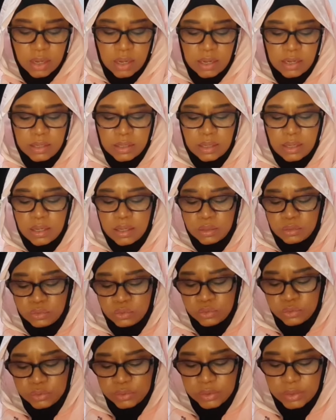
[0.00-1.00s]

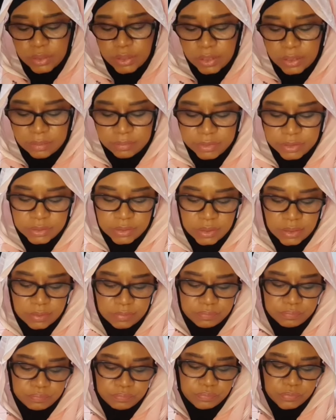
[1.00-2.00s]
القانون رقم اثنين
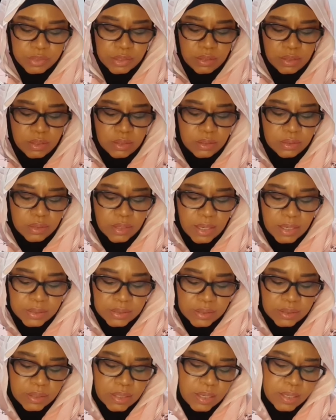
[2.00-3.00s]
لا
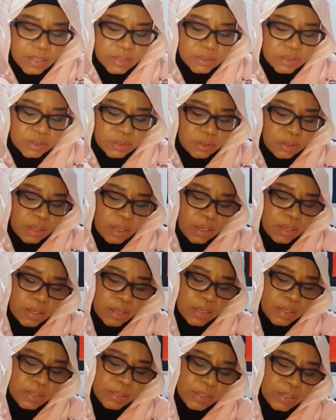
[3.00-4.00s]
تضع الثقة
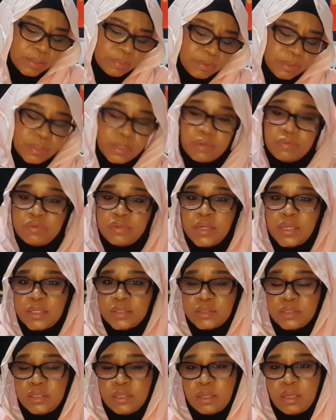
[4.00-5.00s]
الكبيرة في
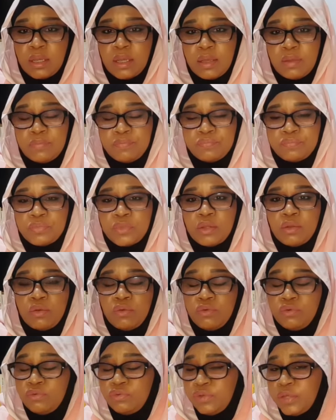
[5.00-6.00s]
الأصدقاء
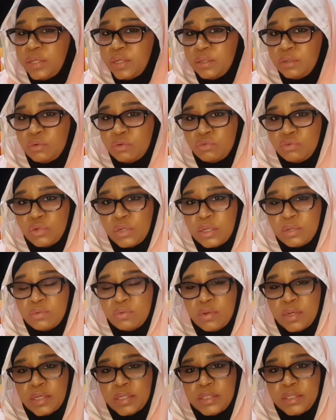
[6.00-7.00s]
وفعلا رفقان
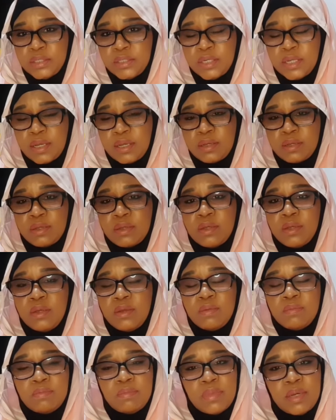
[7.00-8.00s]
وارين ده
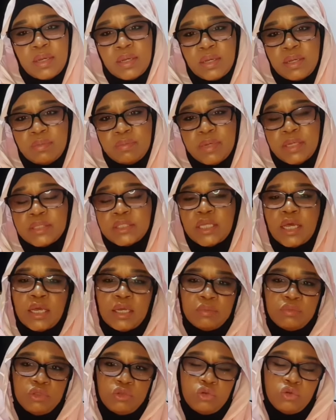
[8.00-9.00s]
ما ما
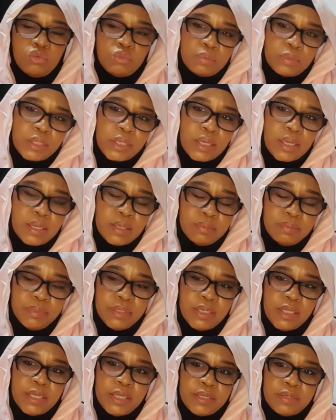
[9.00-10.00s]
تآمنهم
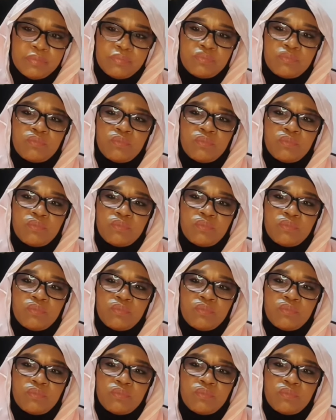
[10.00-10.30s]
كالبلهان